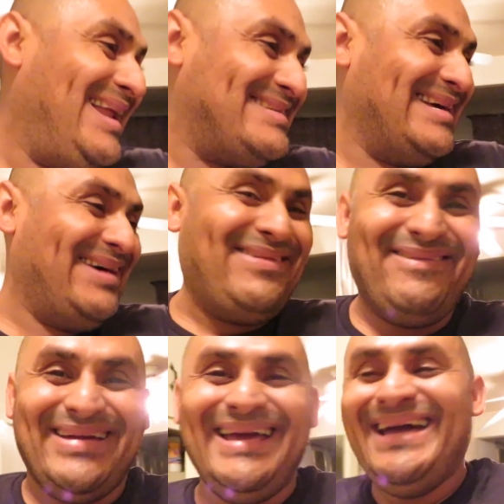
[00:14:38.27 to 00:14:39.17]
ya la cena,
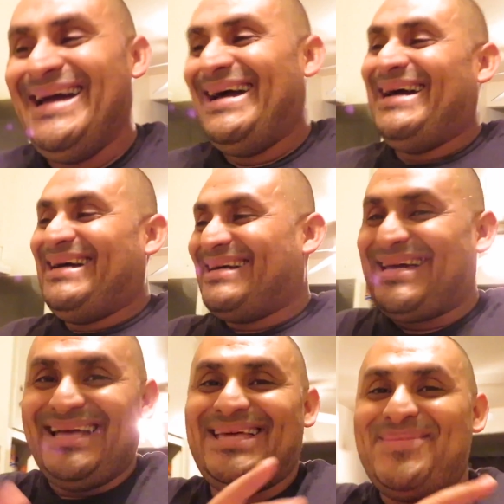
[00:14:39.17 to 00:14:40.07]
mami.
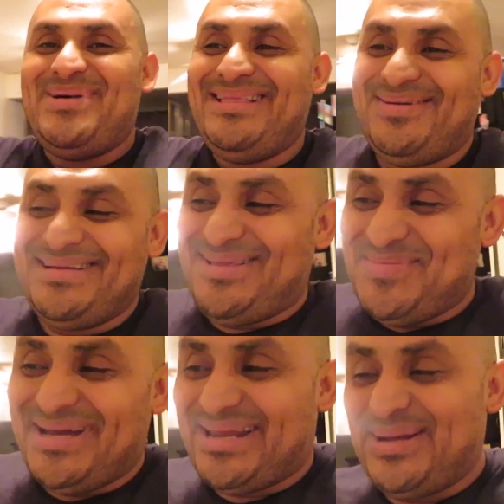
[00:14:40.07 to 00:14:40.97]
Qué tremendo
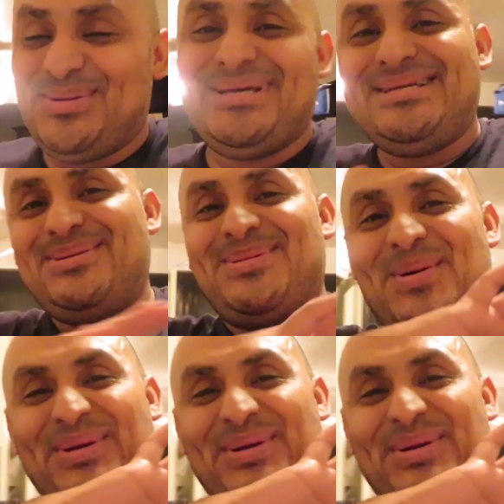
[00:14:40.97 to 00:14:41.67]
esto, mi guerreros. Esto